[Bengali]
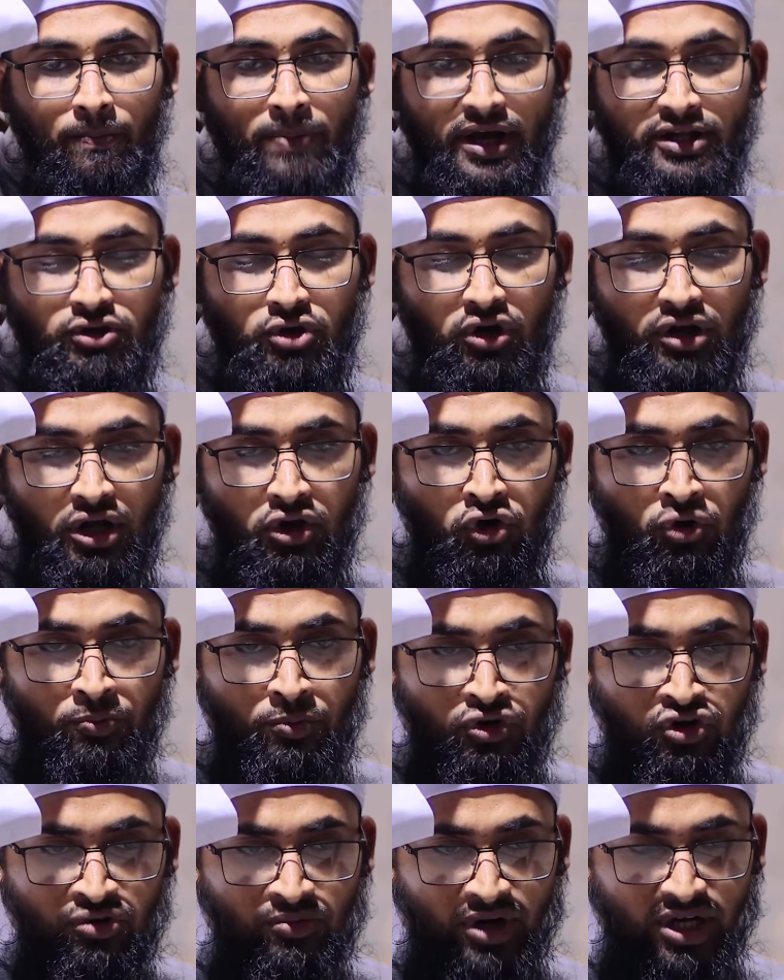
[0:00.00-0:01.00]
পাথরের
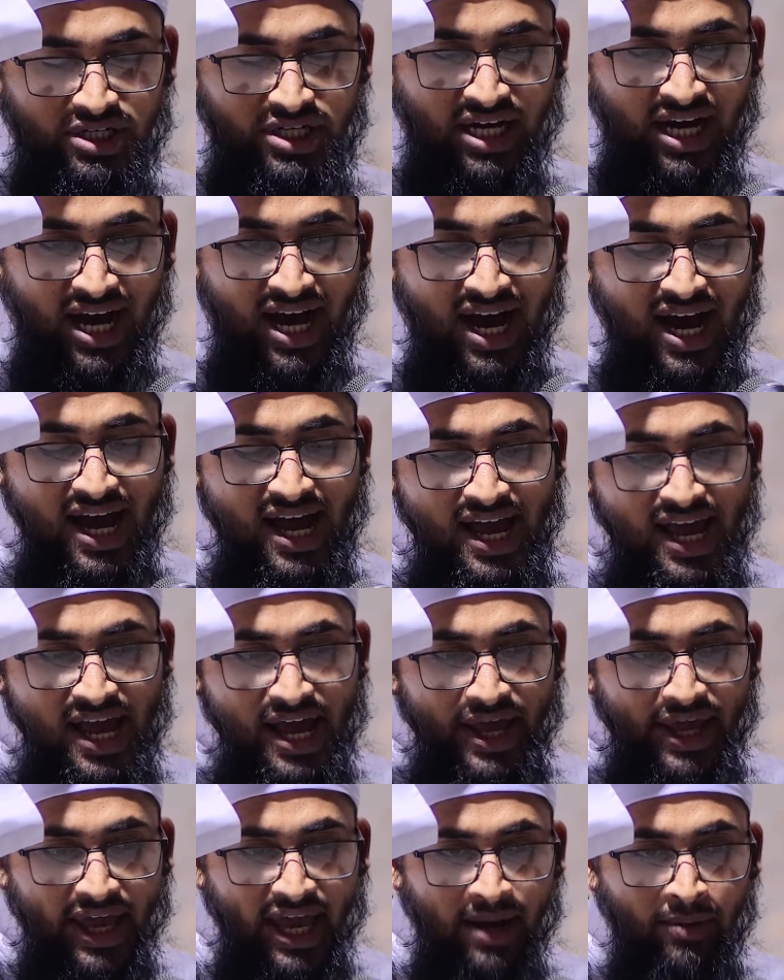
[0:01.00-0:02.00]
ওপর বসা
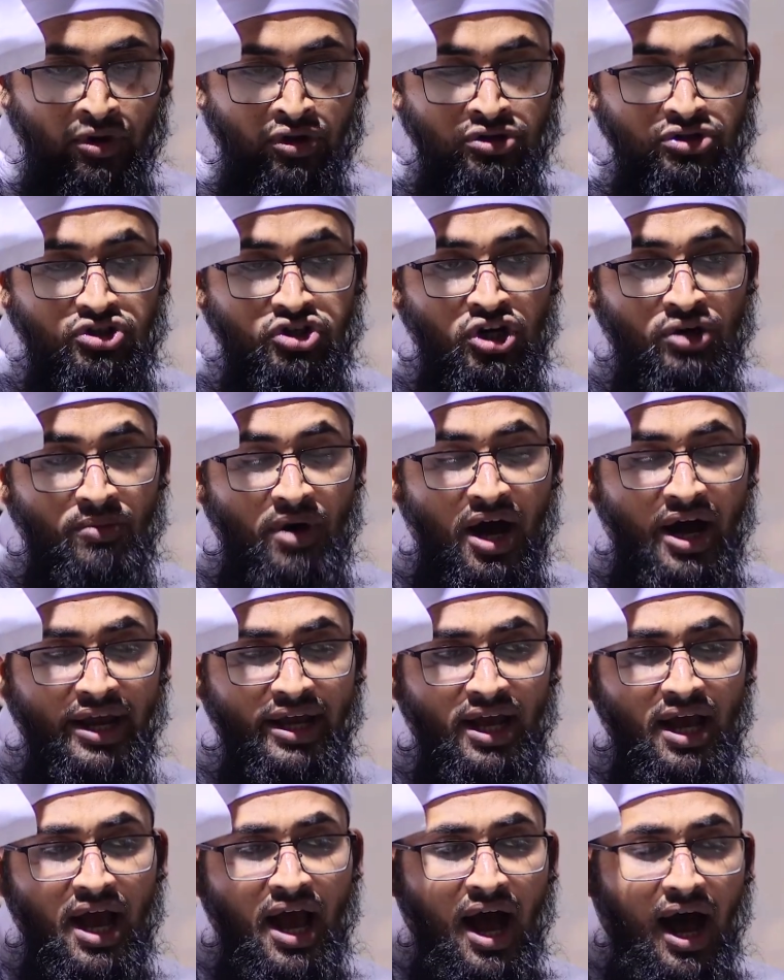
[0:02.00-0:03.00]
এমন সময়
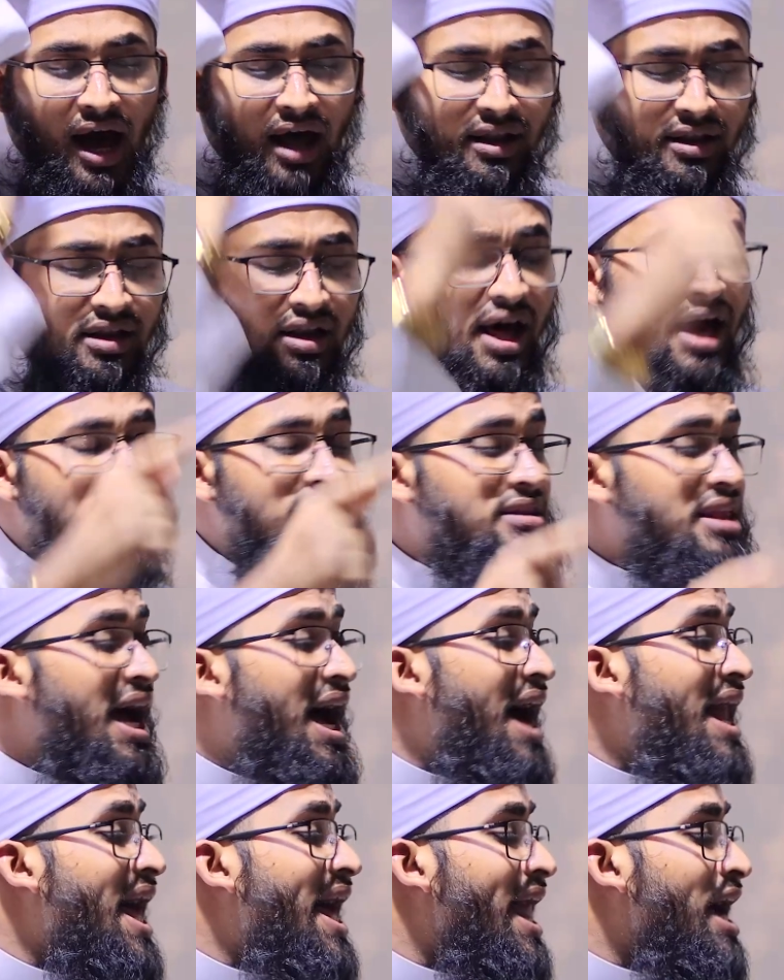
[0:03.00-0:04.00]
আল্লাহ
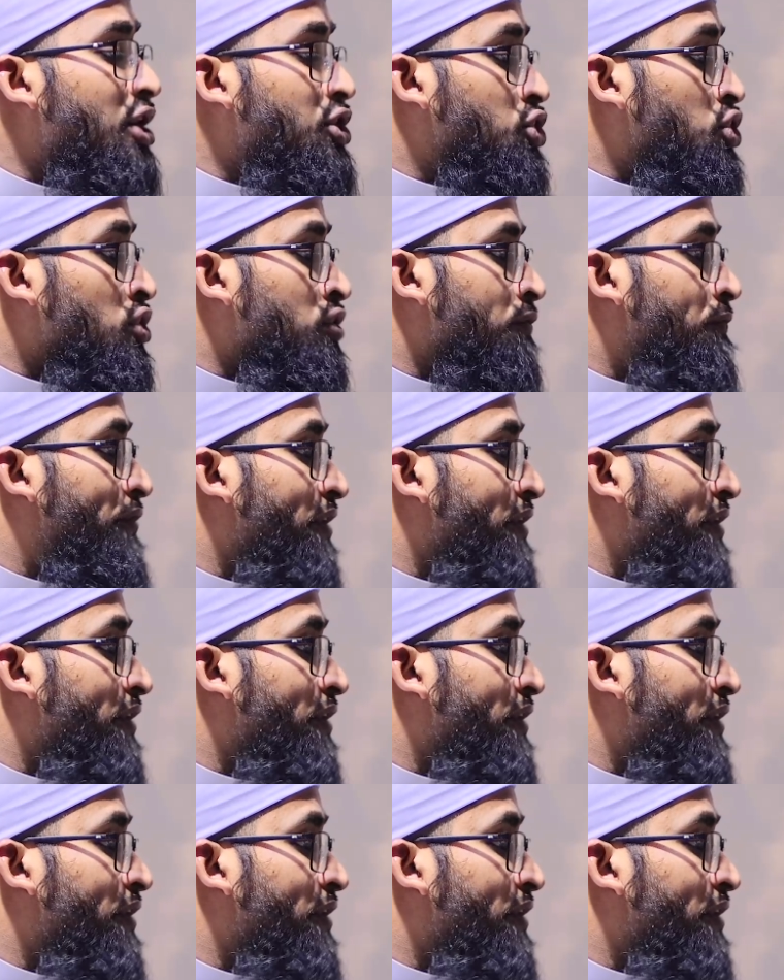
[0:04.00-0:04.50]
তার একজন